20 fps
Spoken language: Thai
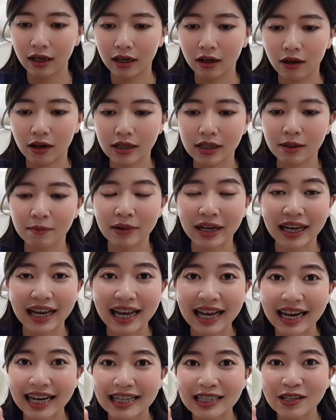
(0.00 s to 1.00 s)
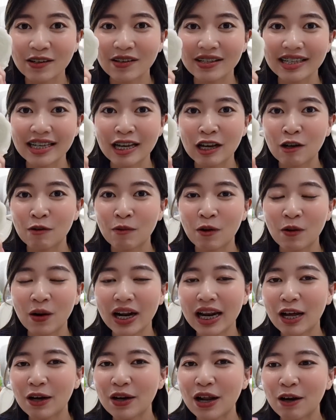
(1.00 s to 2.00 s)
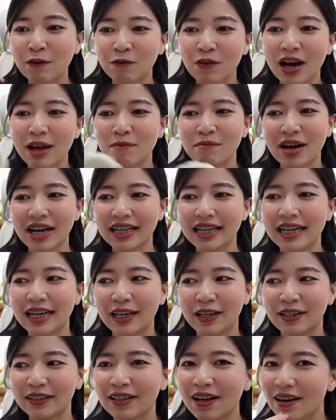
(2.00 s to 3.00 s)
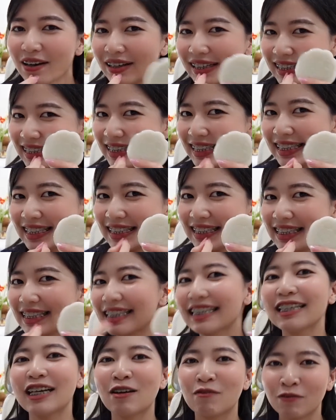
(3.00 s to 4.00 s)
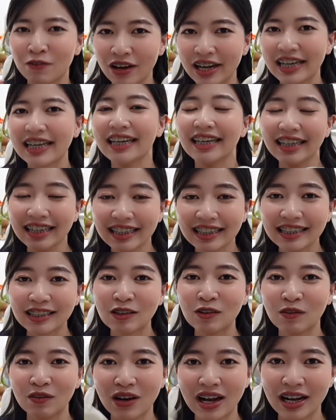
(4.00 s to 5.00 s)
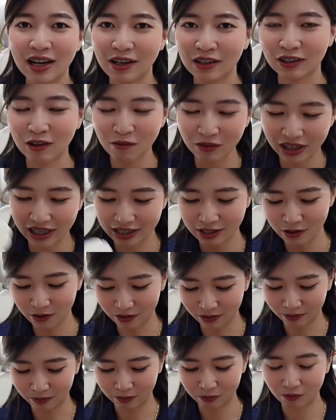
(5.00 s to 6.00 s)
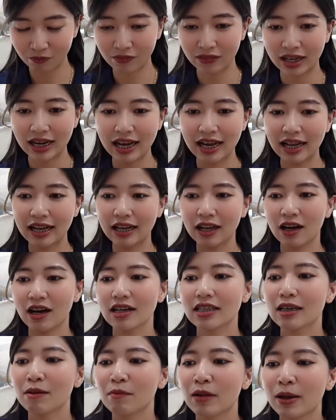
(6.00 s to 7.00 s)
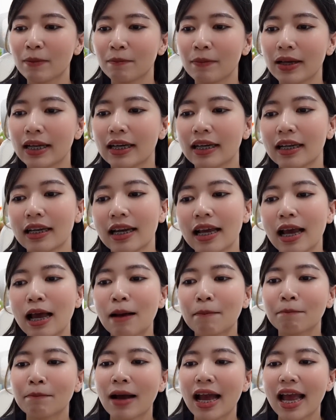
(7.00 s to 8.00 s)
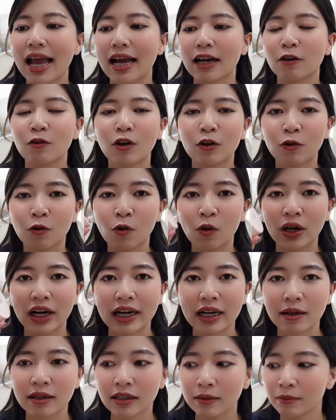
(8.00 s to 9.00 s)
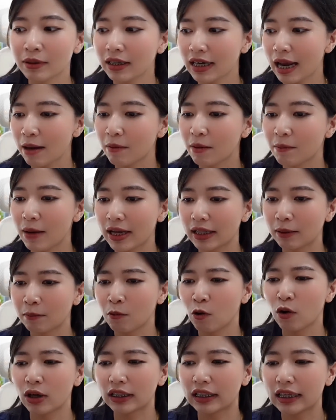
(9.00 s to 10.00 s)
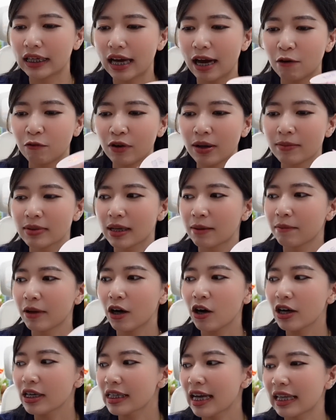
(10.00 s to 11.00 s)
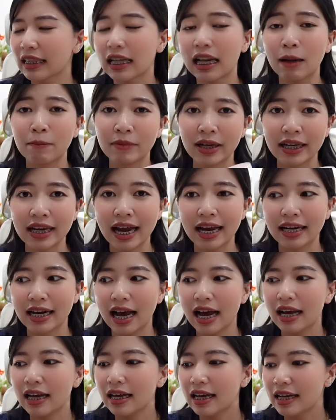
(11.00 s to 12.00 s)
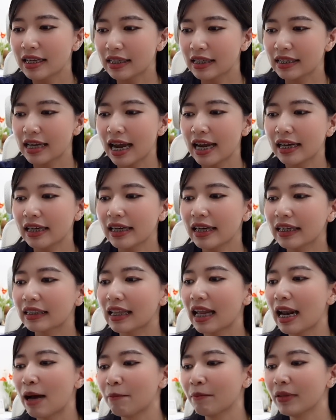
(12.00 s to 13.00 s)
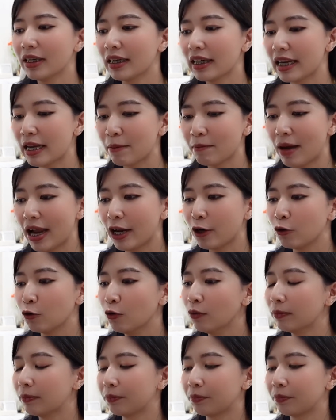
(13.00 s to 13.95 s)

เราก็จะมีกระจกจิ๋วเพราะว่าเราดัดฟันบางทีเราก็ต้องตึ๊กตึ๊กตึ๊กกับฟันนิดนึงถูกป่ะเราต้องมีกระจกแล้วก็จะมีเป็นแป้งด้วยทุกคนอันนี้คือเพิ่งได้มาใหม่แต่ปกติอะฟิล์มจะไม่ค่อยใช้ตลับใหญ่ๆนะจะใช้อีกตลับหนึ่งเดี๋ยวหยิบมาให้ดู